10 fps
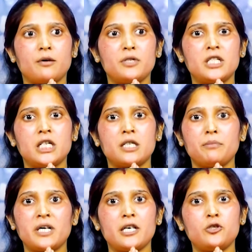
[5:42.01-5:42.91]
हमने देखा
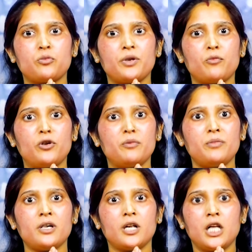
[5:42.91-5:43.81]
मैं गई सुबह मॉर्निंग
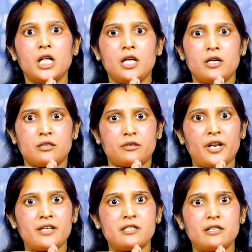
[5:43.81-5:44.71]
में
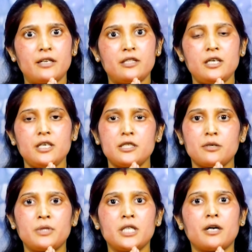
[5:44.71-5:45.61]
ट्रेन से गई थी
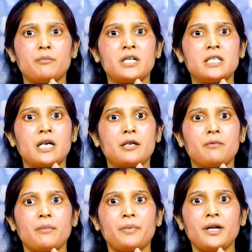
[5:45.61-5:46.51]
जब देखा मैंने जाके
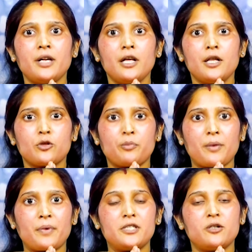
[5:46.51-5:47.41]
वहाँ पे तो
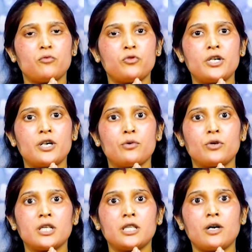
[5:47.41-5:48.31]
पापा जी का मुँह टेढ़ा हो
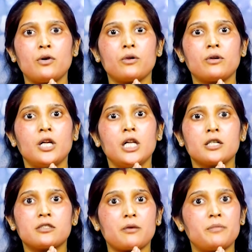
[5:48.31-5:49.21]
रहा था और
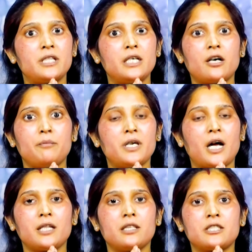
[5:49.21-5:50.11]
सर में देखा मेरा
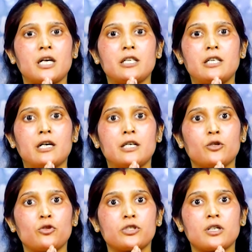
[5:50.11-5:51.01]
हाथ अचानक ही लग
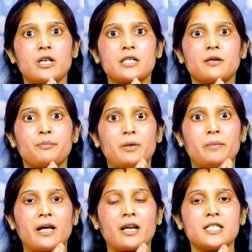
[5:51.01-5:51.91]
गया तो सर ऐसा
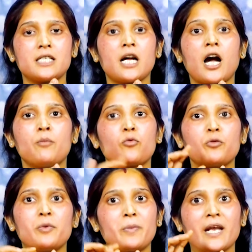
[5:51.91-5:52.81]
पिलपिला रहा जैसे आम
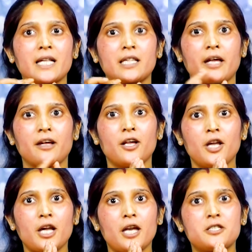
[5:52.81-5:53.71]
कोई पिलपिला जाता है
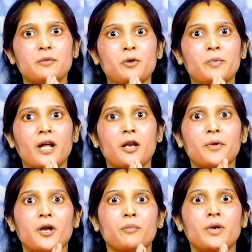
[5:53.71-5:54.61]
ऐसे पिलपिला रहा
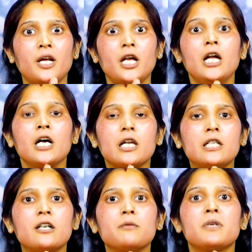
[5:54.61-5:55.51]
फिर हमने
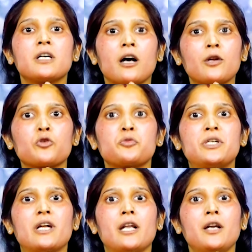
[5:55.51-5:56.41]
अलीगढ़ मलखान
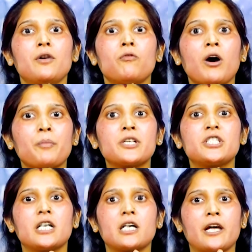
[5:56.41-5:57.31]
हॉस्पिटल है वहाँ पर
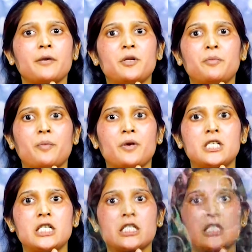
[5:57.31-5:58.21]
चेक कराया अपने पापा जी का